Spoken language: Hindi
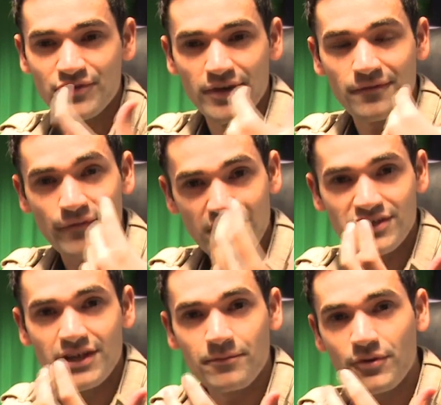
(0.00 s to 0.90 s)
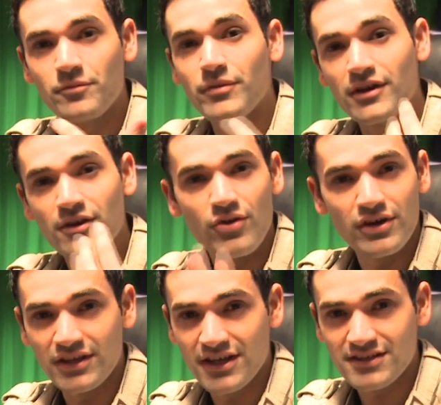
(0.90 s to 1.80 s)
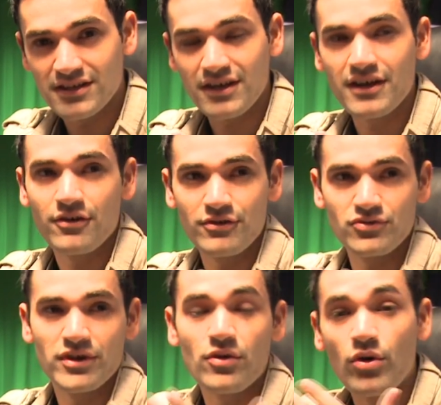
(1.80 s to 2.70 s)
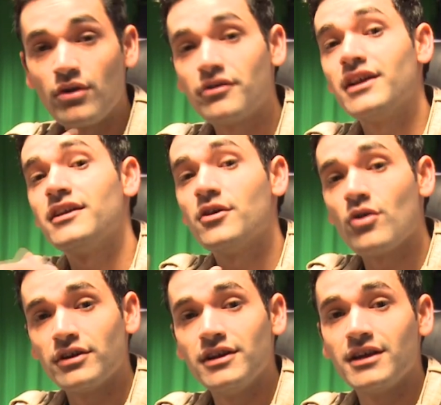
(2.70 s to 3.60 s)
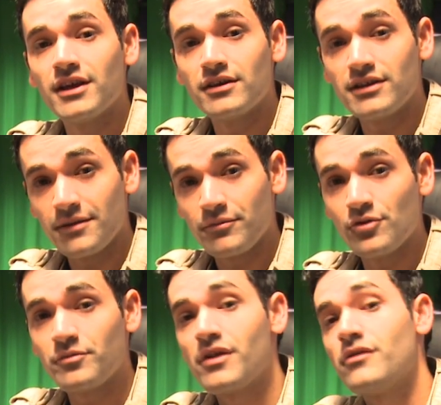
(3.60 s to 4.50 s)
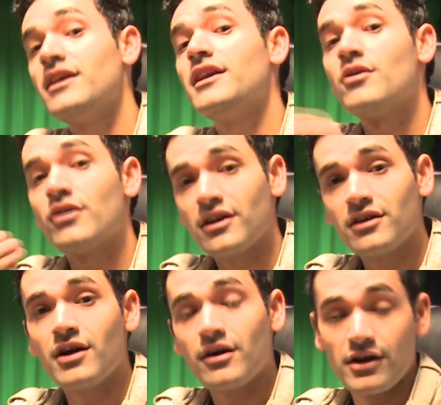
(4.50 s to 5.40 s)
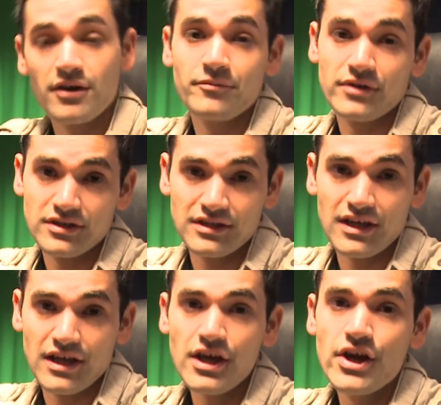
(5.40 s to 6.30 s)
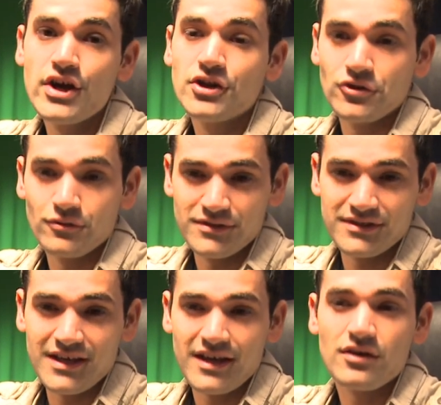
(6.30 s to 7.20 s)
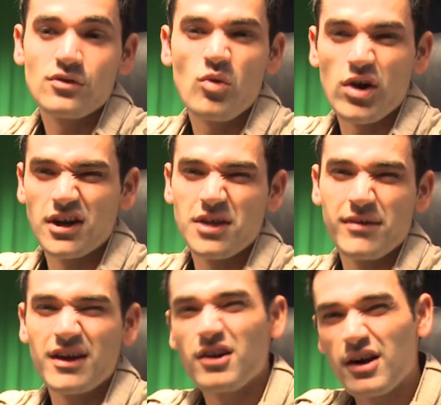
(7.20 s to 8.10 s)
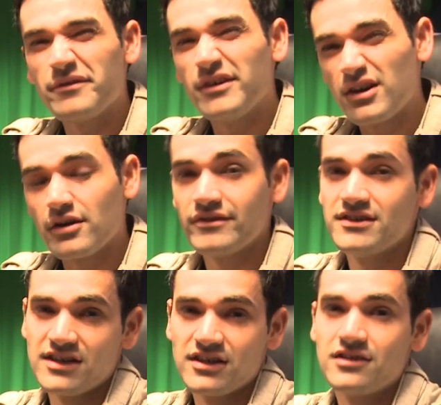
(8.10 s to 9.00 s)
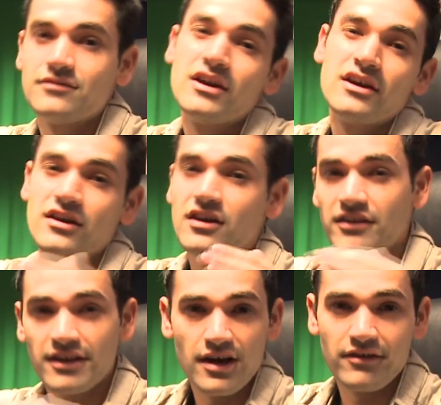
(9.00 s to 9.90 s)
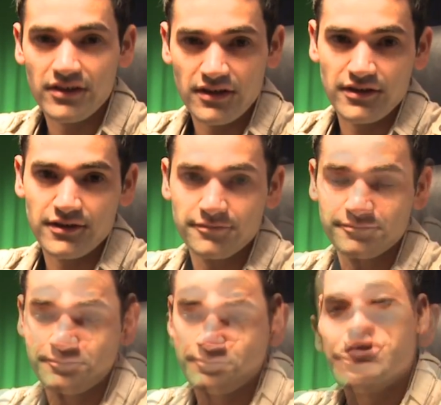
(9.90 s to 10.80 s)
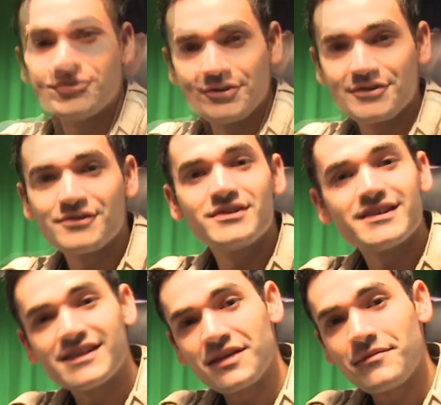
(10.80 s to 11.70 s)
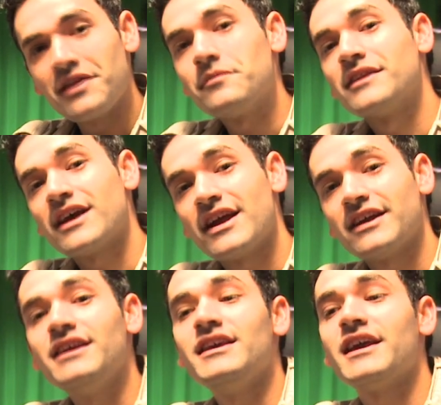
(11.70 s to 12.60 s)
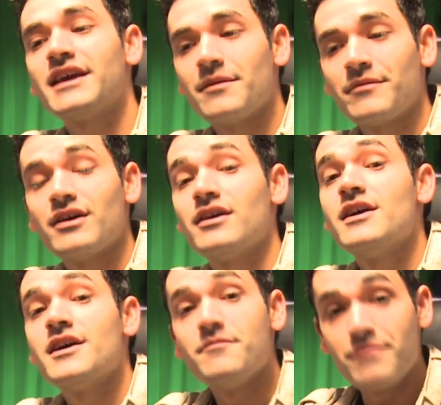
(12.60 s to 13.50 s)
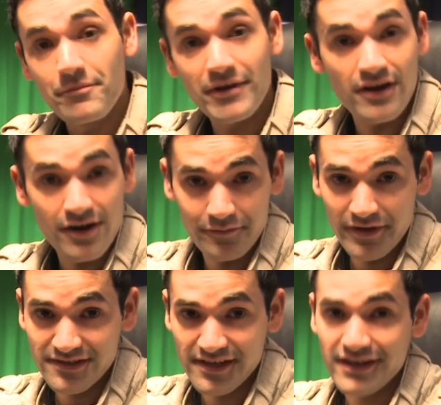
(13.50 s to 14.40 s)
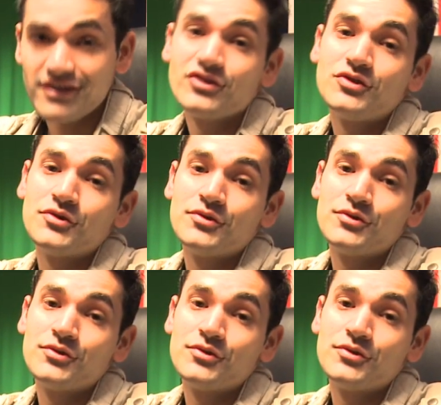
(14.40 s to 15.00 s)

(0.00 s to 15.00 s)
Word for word: जो एक फ्रेश टेप के ऊपर रिकॉर्ड किया जाता है और जो एक ऑलरेडी रिकॉर्डेड के टेप के ऊपर री रिकॉर्ड अगर हम करते हैं तो उससे क्वालिटी में काफ़ी काफ़ी ज़्यादा गिराव आता है तो दोस्तों जैसा कि मैंने बताया कि ये कैमरा मेमोरी कार्ड बेस्ड है तो